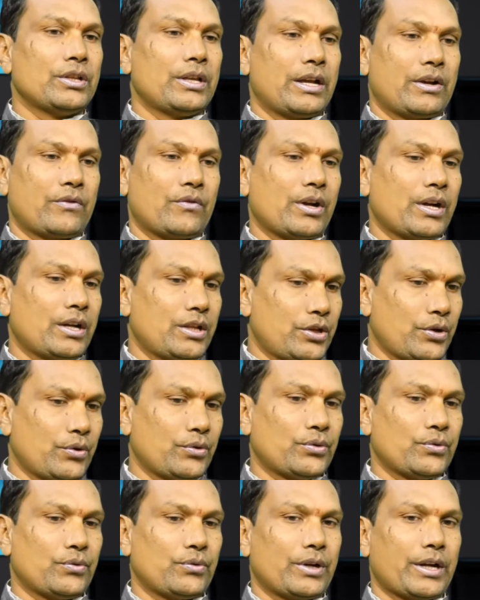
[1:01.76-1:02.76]
ఎక్కువగా
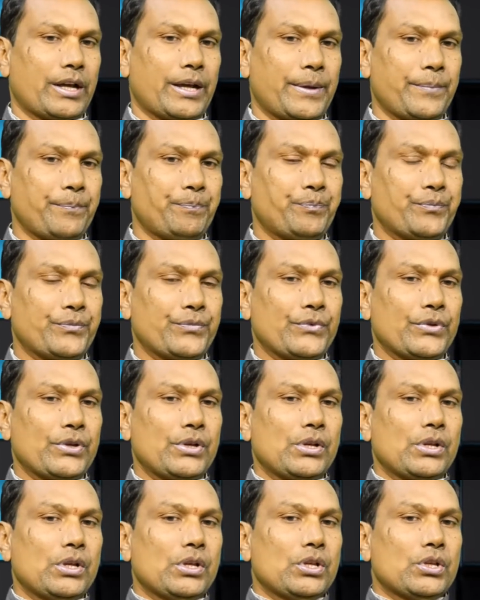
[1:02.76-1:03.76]
జరుగుతూ ఉంటాయి
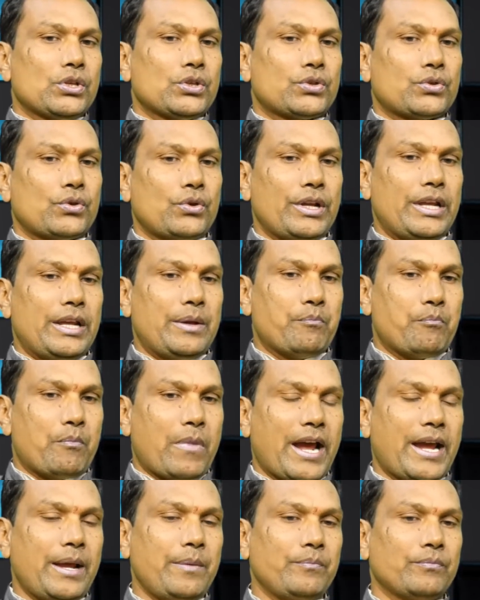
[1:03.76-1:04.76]
సో ఈ
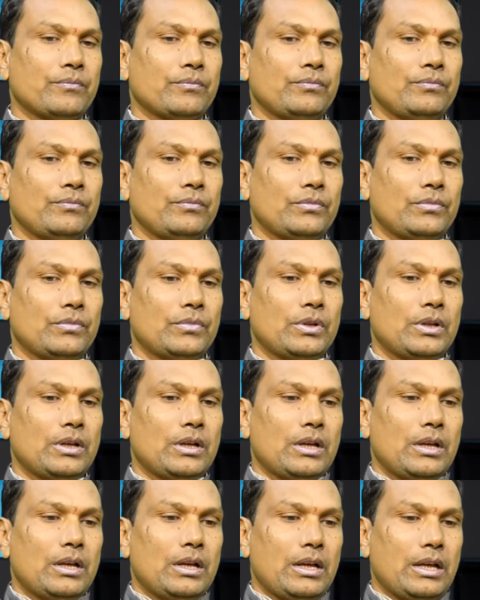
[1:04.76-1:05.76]
మైమ్
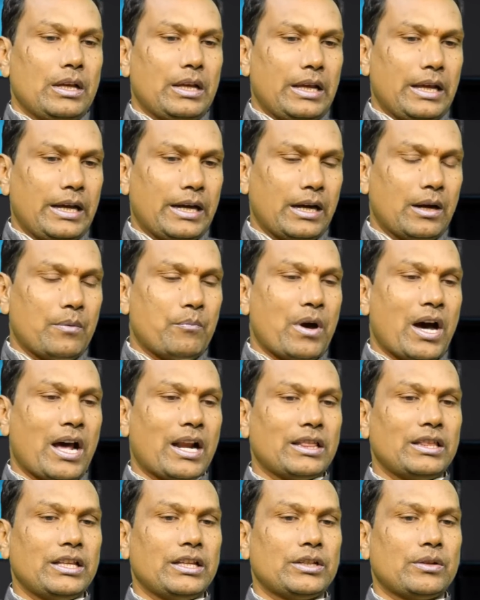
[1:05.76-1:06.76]
ఇక్కడ
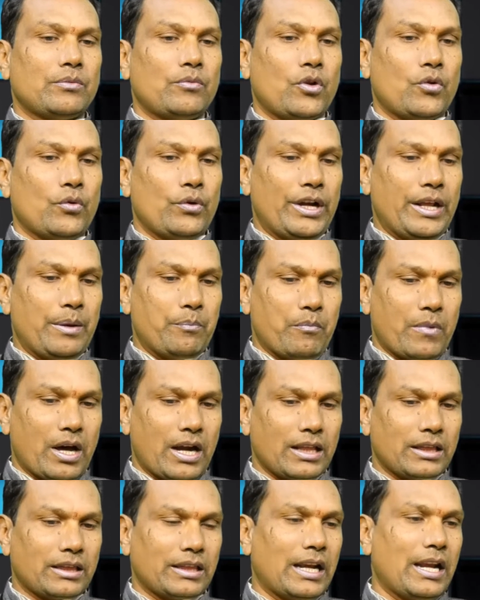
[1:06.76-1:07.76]
భారతదేశంలో ఉండి
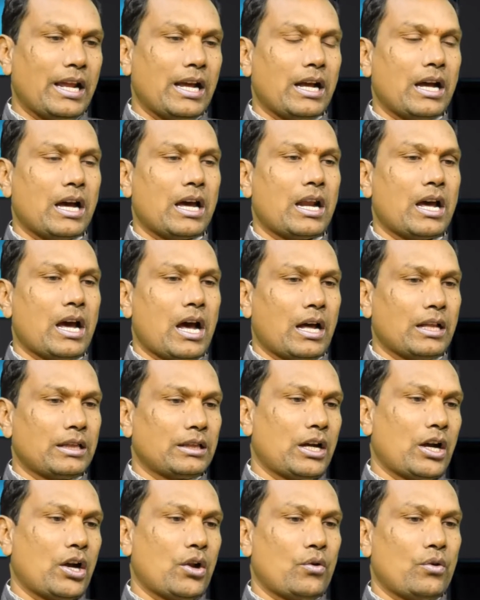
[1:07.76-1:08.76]
మన తెలంగాణ
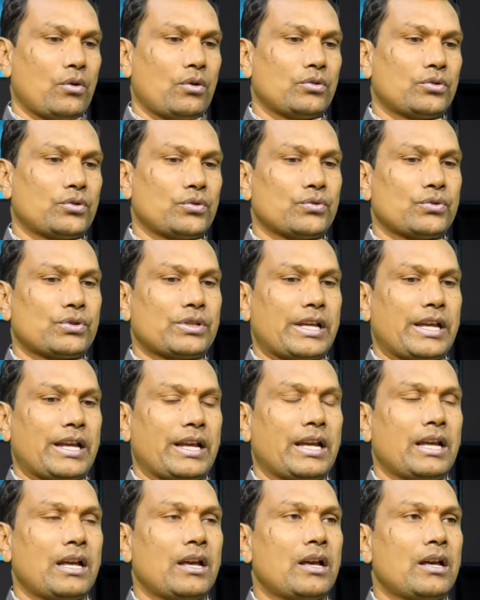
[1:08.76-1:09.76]
ఆంధ్రాలో చూస్తే
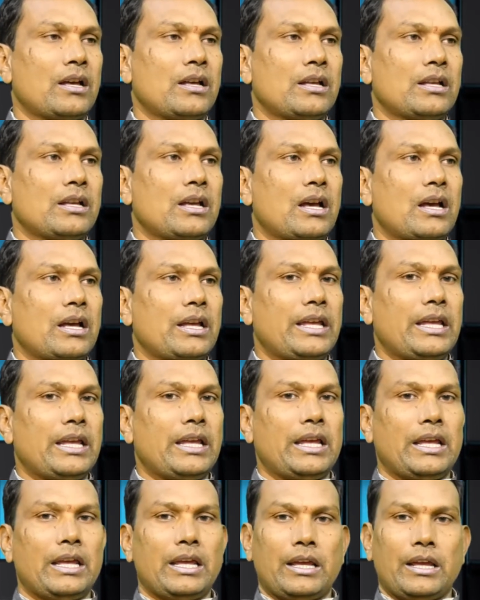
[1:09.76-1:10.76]

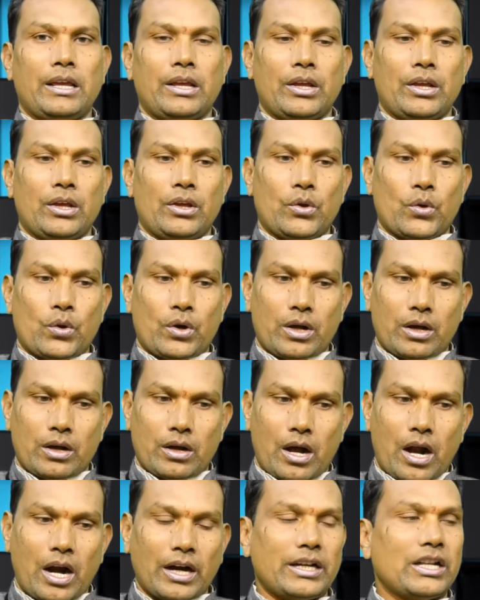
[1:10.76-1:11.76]
ఈ యొక్క
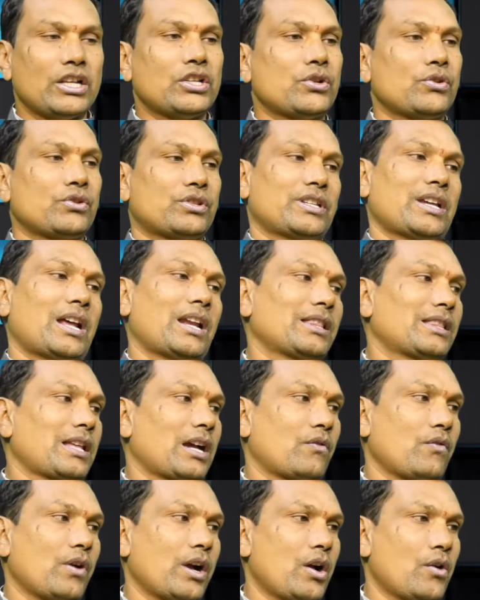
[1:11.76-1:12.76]
ఆర్టిస్టులు చాలా
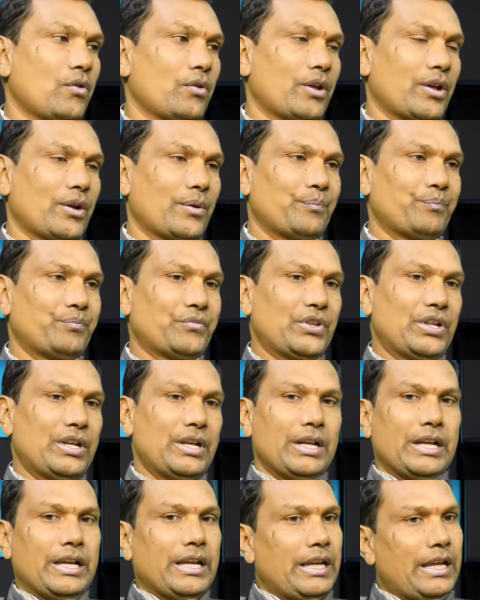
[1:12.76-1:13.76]
తక్కువగా ఉన్నారు
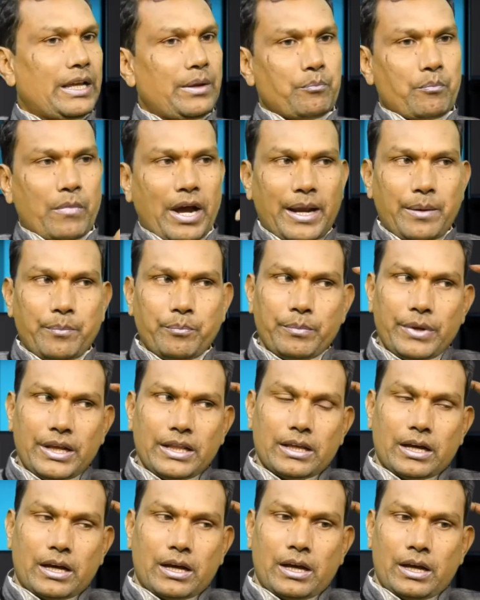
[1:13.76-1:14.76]
ఈ మైండ్
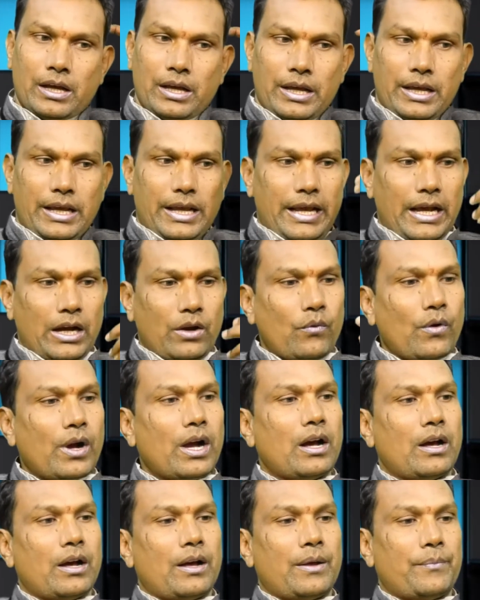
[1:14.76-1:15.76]
మీద
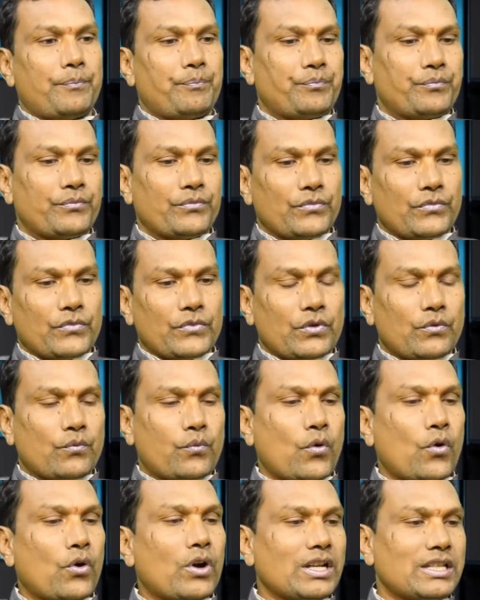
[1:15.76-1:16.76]
ఎక్కువగా
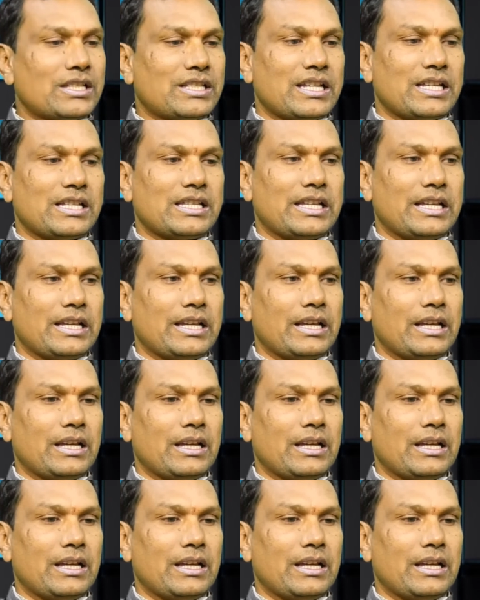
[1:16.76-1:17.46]
ఫోకస్ చేసి